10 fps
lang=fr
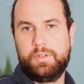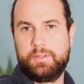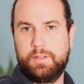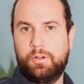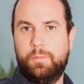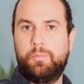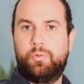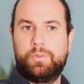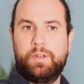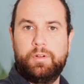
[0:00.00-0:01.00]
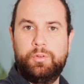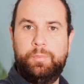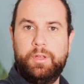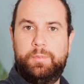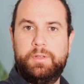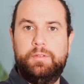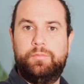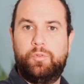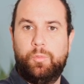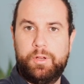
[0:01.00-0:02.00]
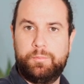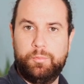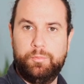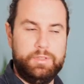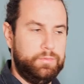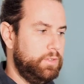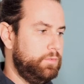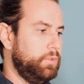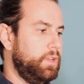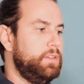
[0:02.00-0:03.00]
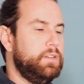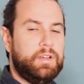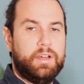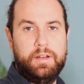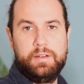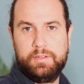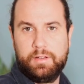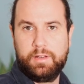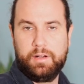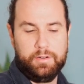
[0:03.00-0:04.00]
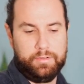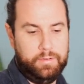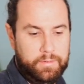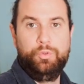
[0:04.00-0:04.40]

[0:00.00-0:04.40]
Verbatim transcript: ça serait quand même con d'avoir nos perspectives complètement modifiées si on a déjà réalisé un réglage.